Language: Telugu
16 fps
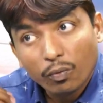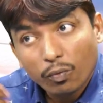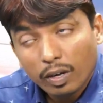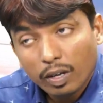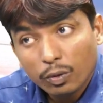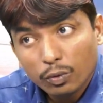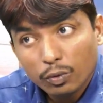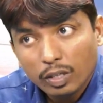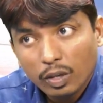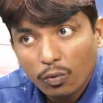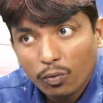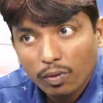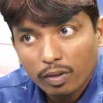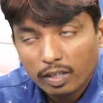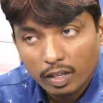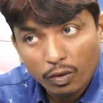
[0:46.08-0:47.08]
ఎవరు
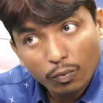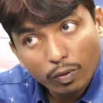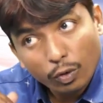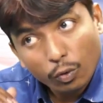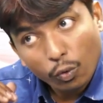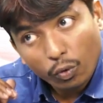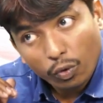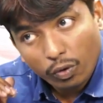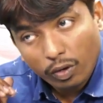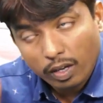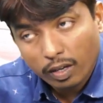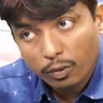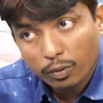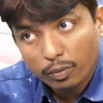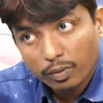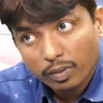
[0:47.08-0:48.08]
ఎవరు
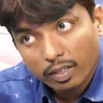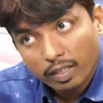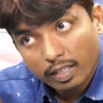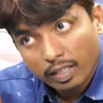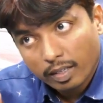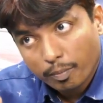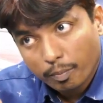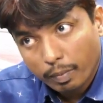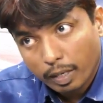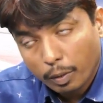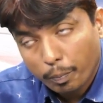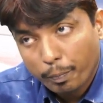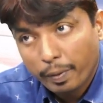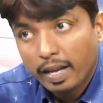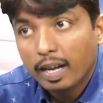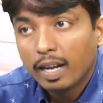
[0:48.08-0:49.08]
ఒక్కరు
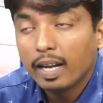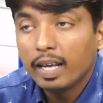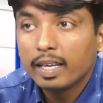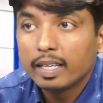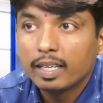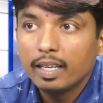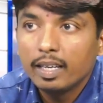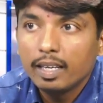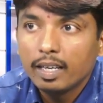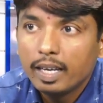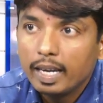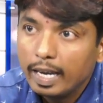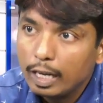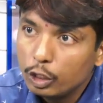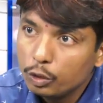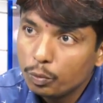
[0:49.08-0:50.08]
మనకు పిఎల్ఐకి
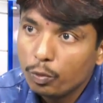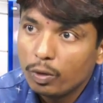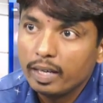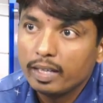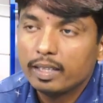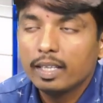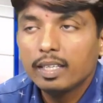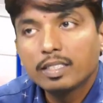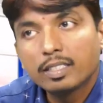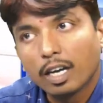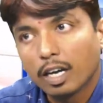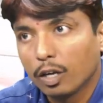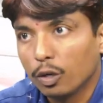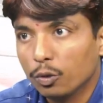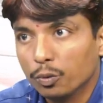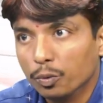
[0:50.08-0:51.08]
ఎలిజిబుల్ అయితే
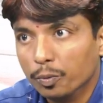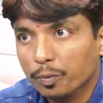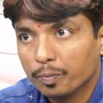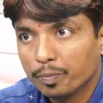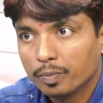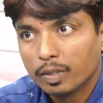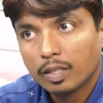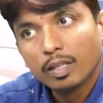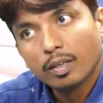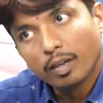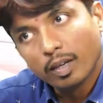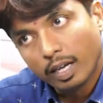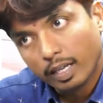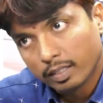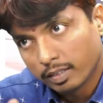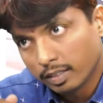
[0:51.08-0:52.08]
చాలు hmm.
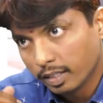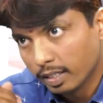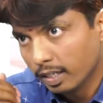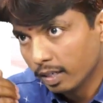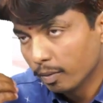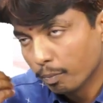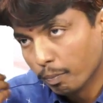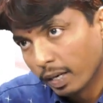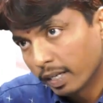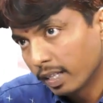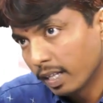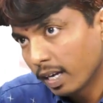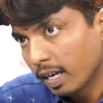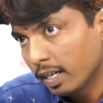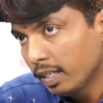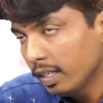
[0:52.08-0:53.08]
అయితే
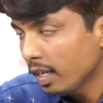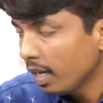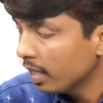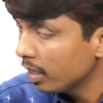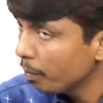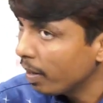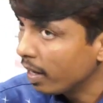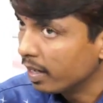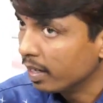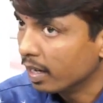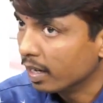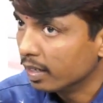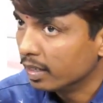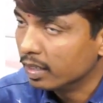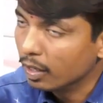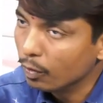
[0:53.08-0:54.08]
భర్త కానీ అయితే భార్య
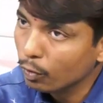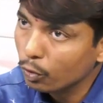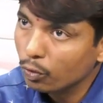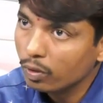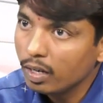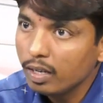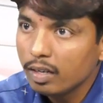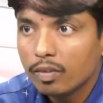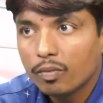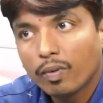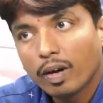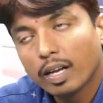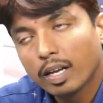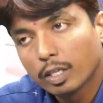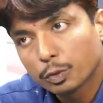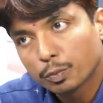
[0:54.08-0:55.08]
కానీ ఎవరున్నా
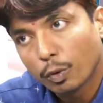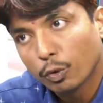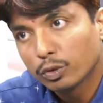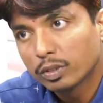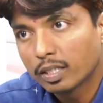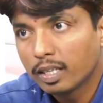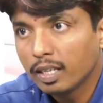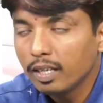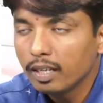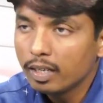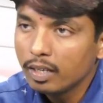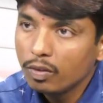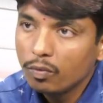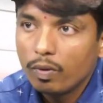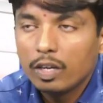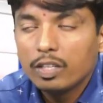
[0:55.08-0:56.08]
వాళ్ళ స్పౌస్కి
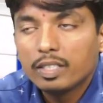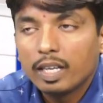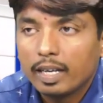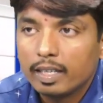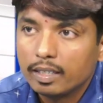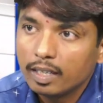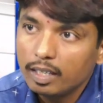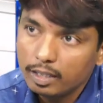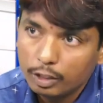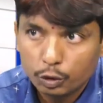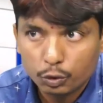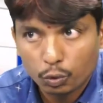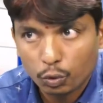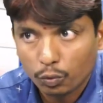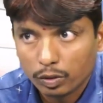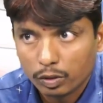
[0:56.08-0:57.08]
వాళ్ళు జాయింట్గా
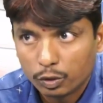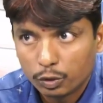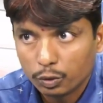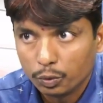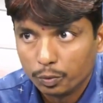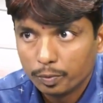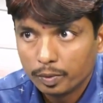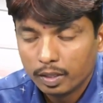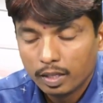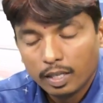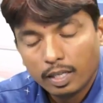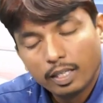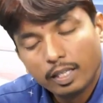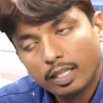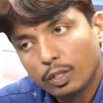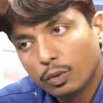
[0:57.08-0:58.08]
తీసుకోవచ్చు
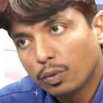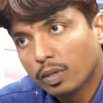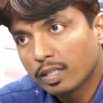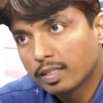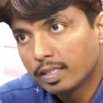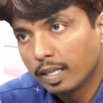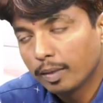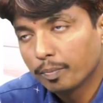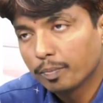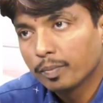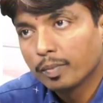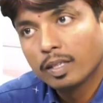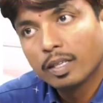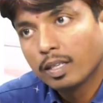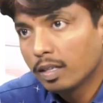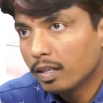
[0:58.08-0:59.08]
ఇది కూడా సేమ్
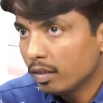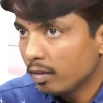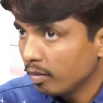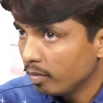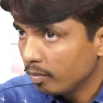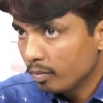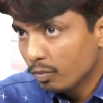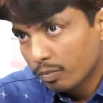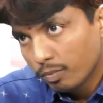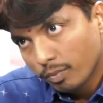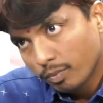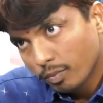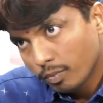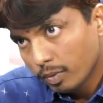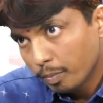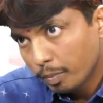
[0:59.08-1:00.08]

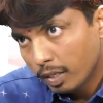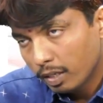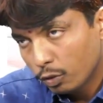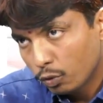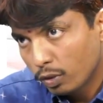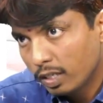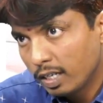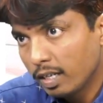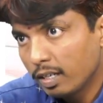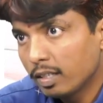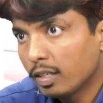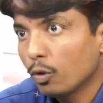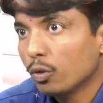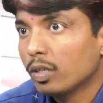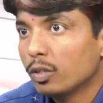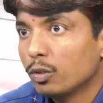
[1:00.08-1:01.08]
మన ట్వంటీ
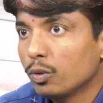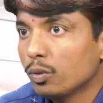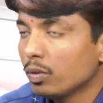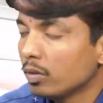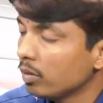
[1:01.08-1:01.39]
థౌజండ్ టు